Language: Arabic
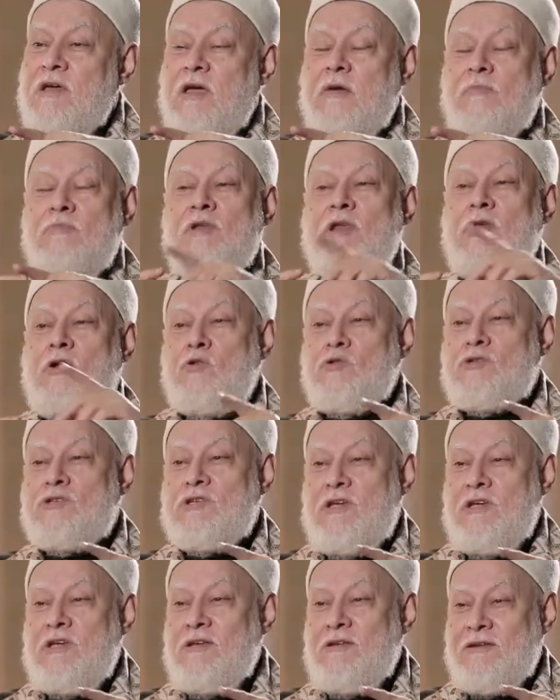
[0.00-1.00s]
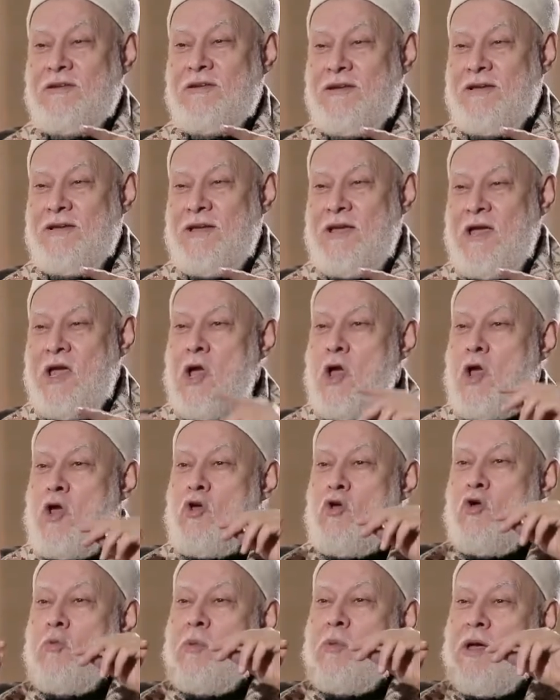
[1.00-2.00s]
ابن الحسين
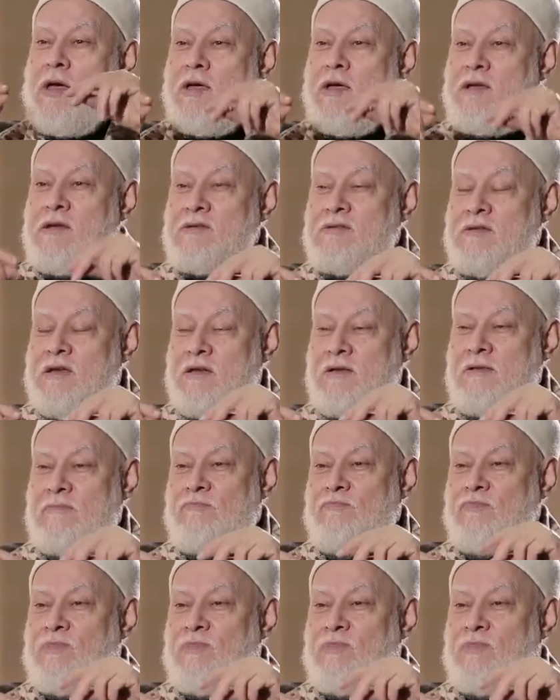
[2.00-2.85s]
يبقى اذا